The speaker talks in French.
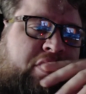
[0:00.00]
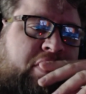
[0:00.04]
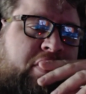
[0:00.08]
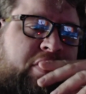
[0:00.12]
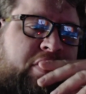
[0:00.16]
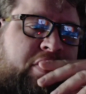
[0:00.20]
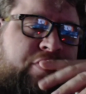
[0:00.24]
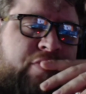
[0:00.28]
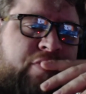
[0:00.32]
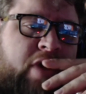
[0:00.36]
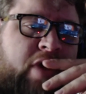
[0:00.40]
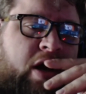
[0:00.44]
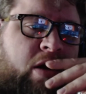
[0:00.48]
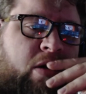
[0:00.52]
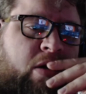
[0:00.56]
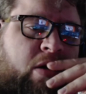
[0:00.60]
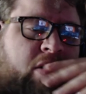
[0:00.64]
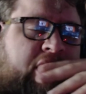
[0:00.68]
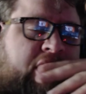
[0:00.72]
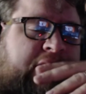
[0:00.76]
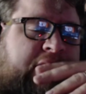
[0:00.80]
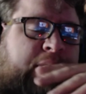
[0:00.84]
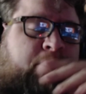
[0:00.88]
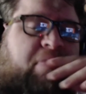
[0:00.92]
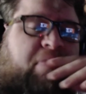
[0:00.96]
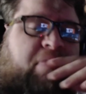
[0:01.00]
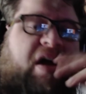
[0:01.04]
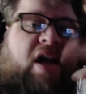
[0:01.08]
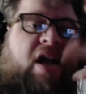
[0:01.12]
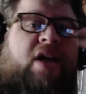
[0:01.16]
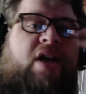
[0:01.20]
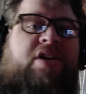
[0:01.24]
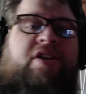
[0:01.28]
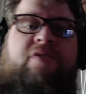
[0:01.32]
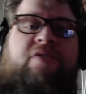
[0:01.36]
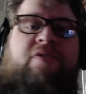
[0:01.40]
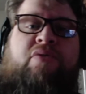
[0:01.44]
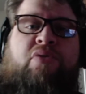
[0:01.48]
vous l'accorde, j'ai pas un
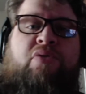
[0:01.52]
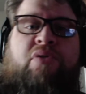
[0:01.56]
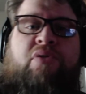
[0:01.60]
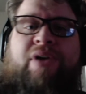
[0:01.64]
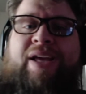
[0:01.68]
niveau